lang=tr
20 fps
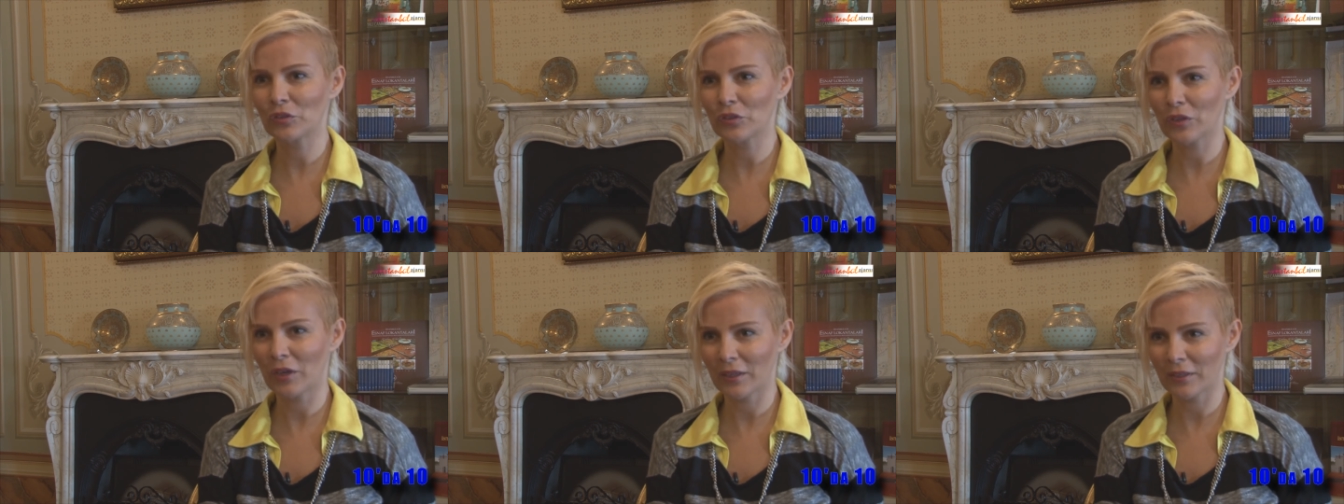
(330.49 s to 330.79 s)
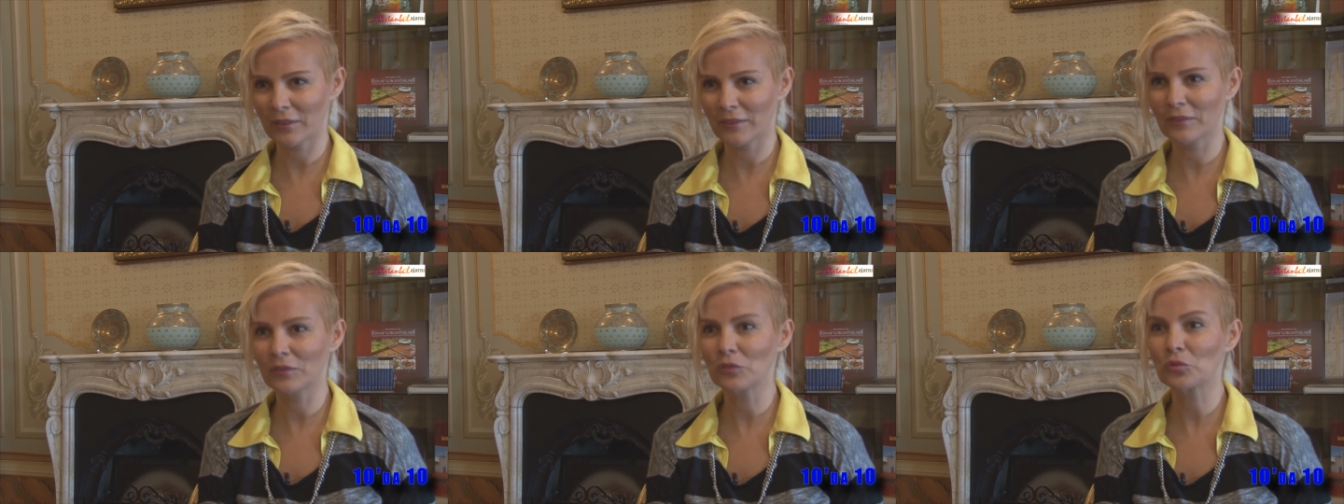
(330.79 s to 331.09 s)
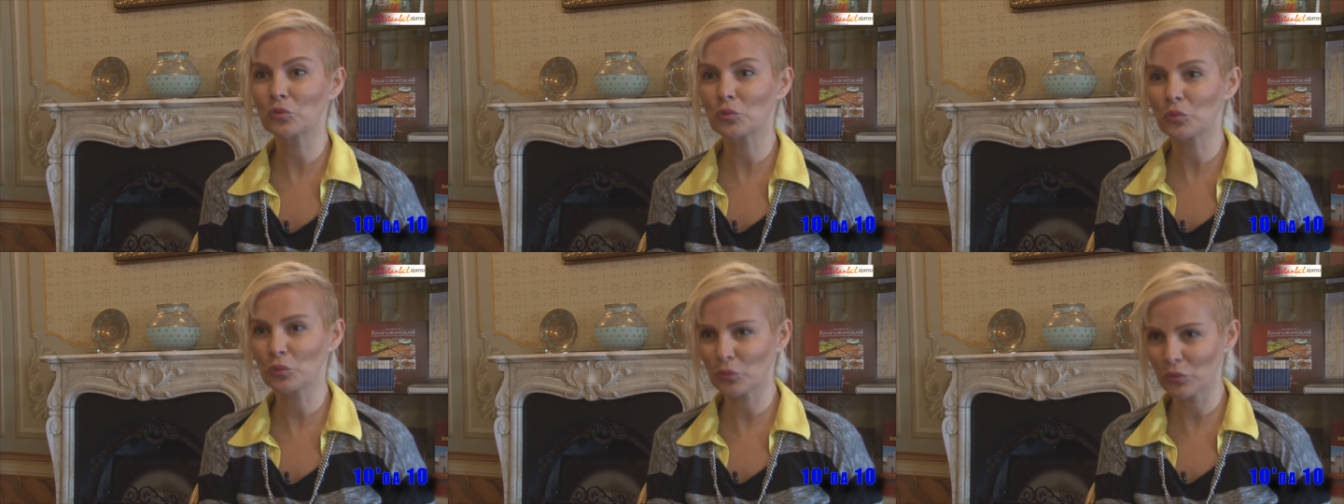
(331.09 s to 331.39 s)

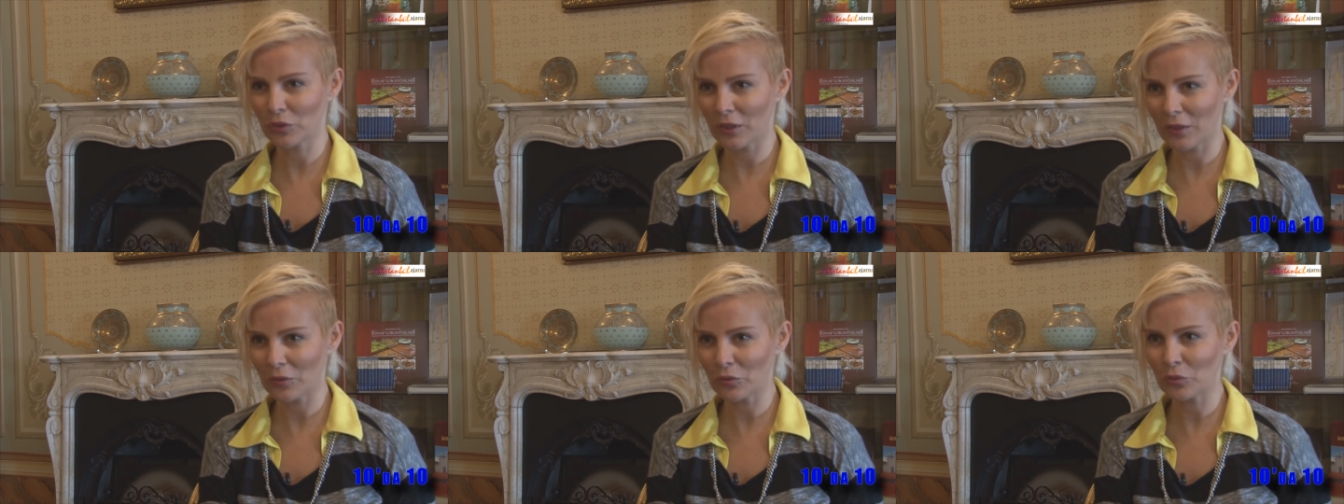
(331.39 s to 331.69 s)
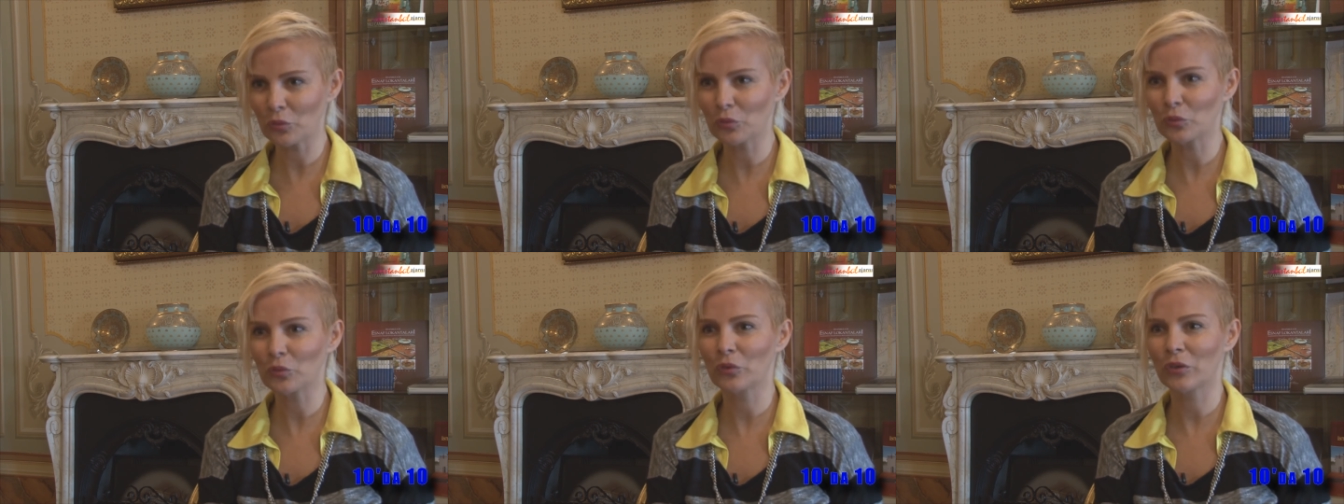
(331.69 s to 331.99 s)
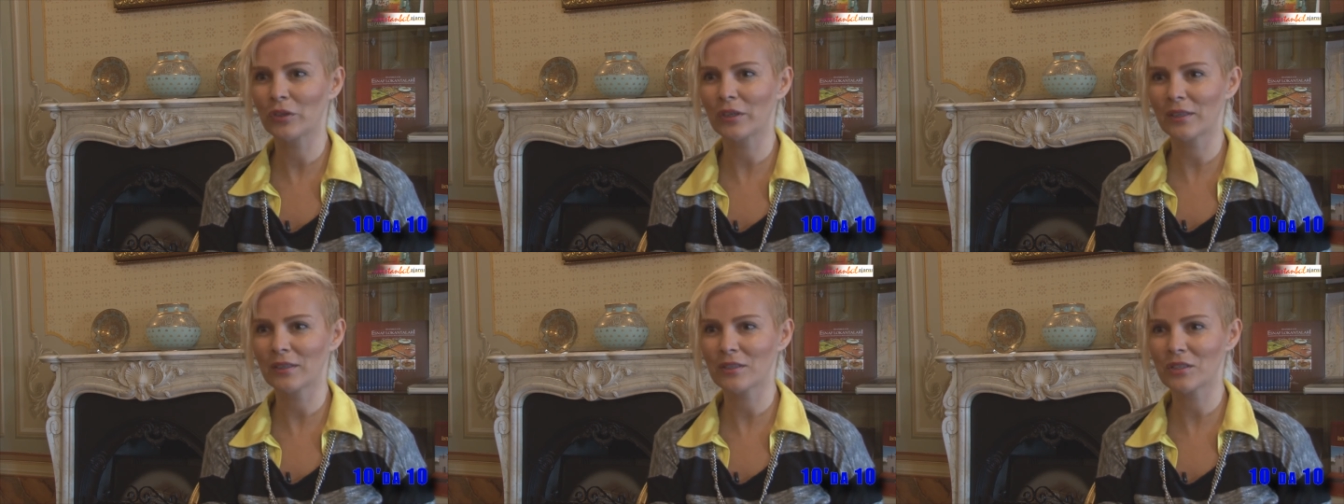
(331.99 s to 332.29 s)
şarkının ruhuna uygun
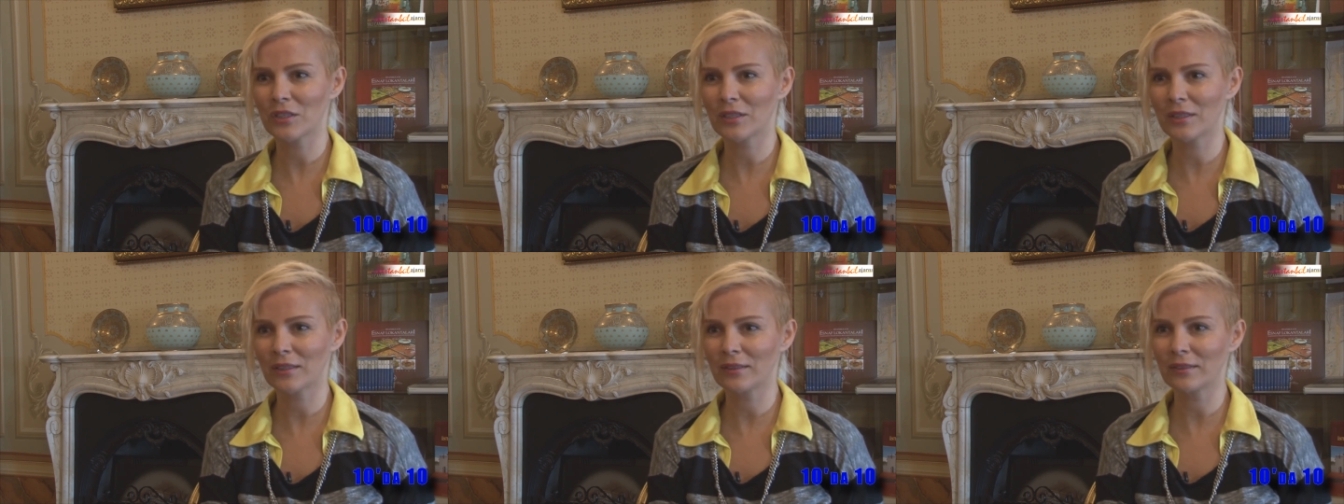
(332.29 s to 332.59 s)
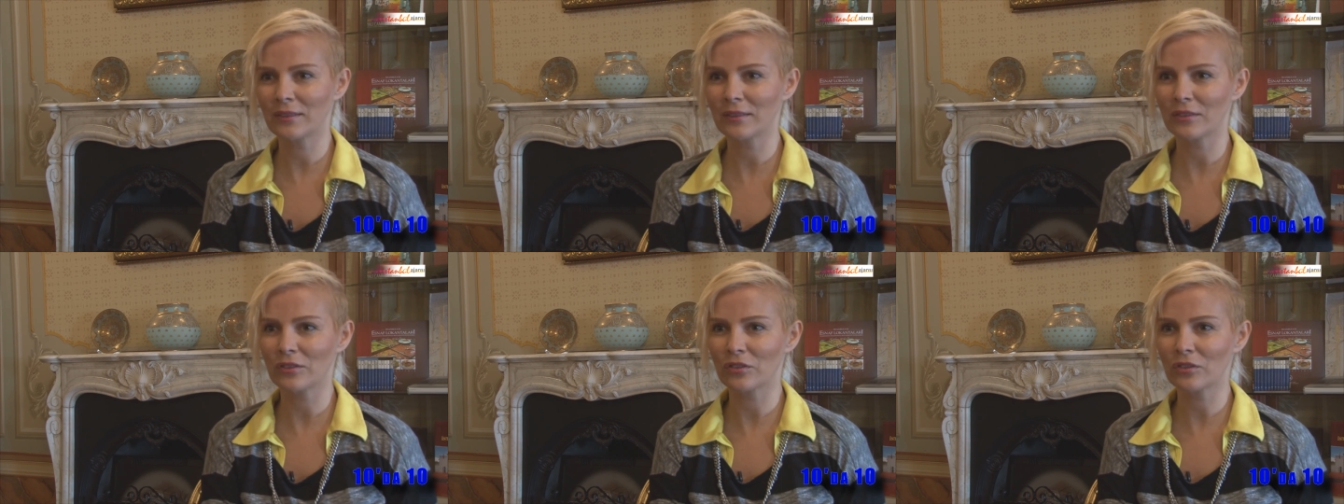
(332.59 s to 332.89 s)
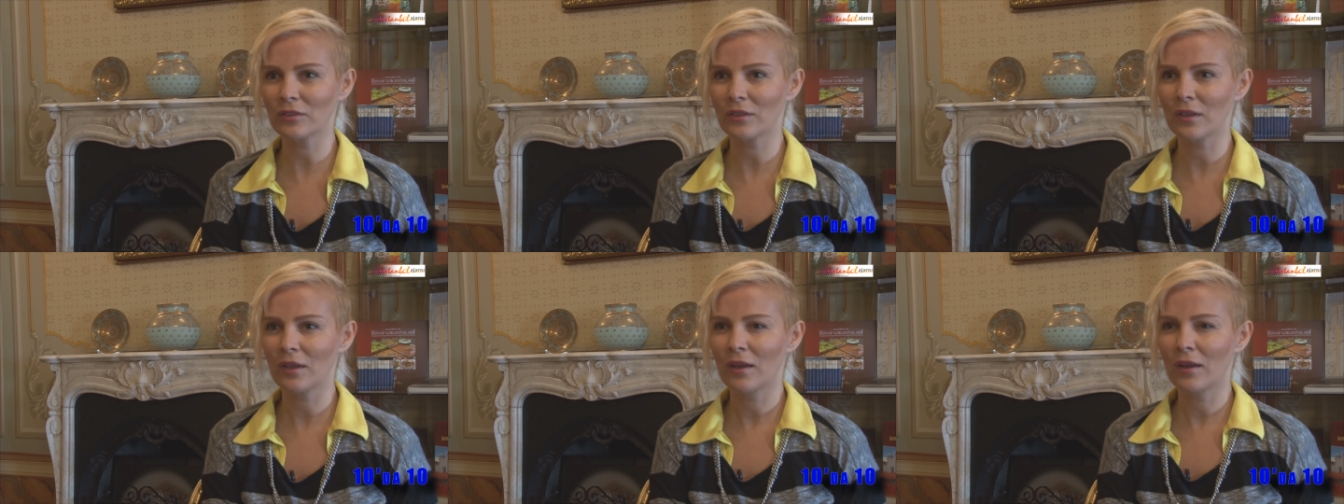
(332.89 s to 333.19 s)
olarak çekildiği
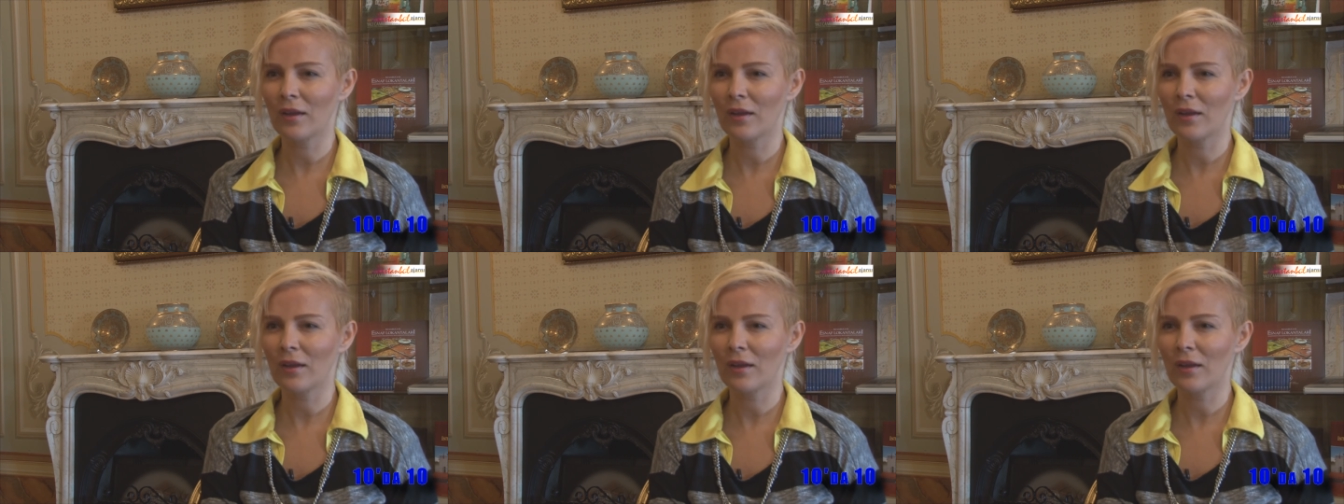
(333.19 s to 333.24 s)
için